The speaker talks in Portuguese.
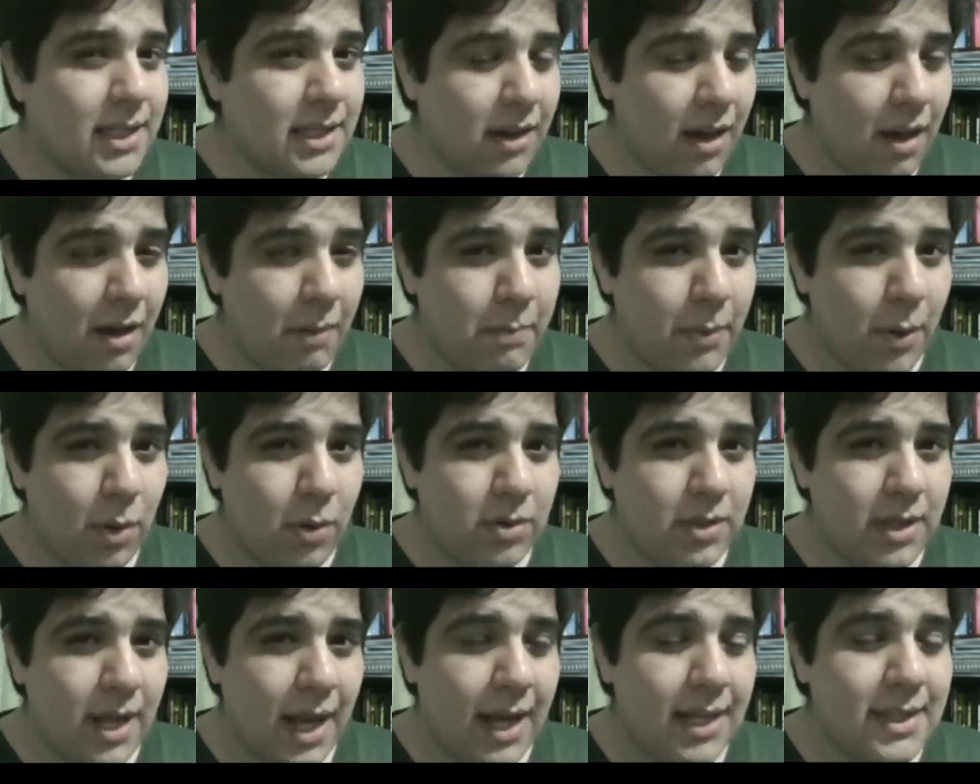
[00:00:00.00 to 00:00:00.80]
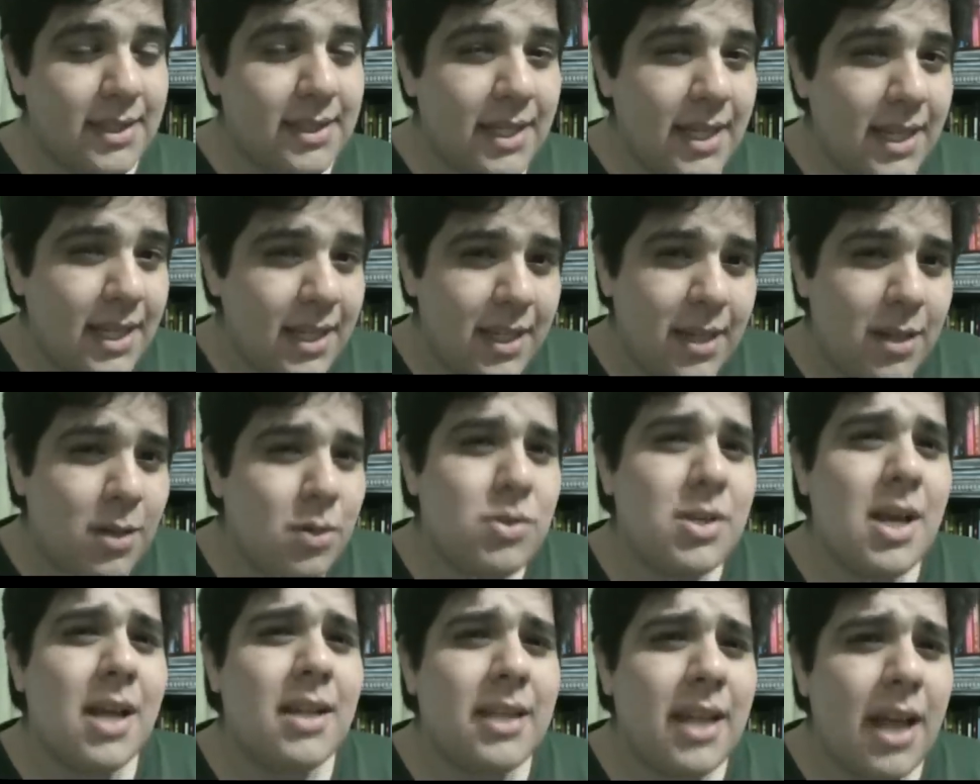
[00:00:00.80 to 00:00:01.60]
você vai me perguntar, sim, e
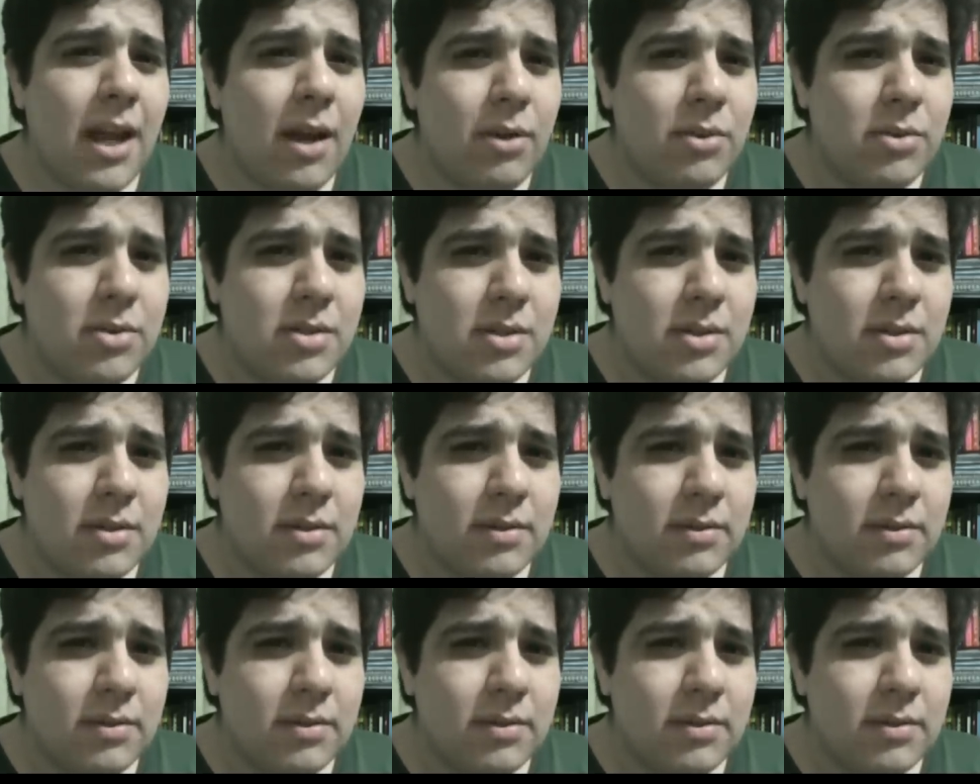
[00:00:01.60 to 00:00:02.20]
os ateus?